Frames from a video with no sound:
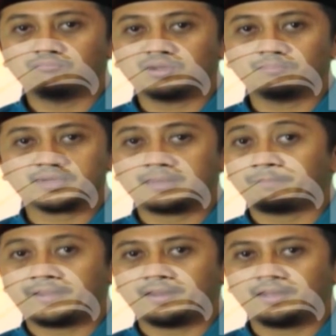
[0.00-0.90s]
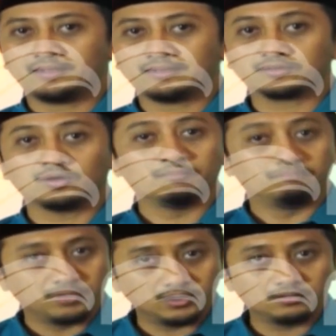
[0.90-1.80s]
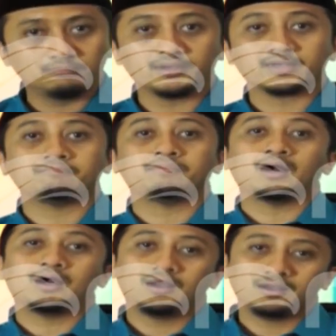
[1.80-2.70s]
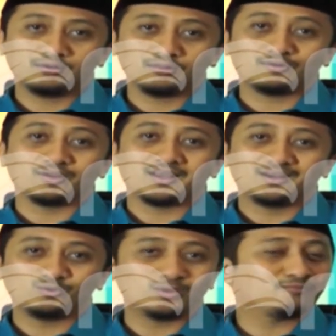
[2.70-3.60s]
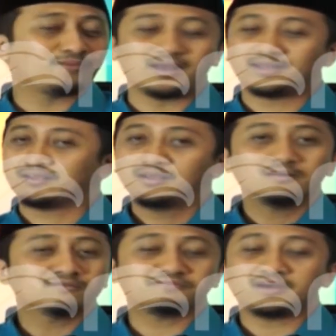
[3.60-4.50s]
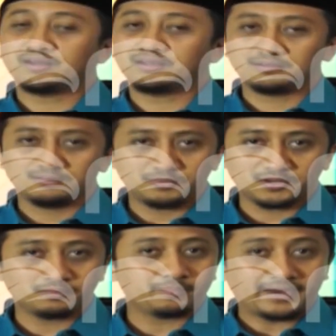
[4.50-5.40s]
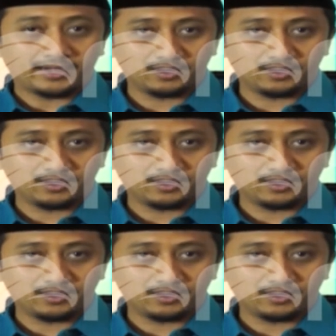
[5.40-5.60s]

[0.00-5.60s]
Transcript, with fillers: Bukan pakai P lagi, tob, pakai b coca Udah paling paling pakai P.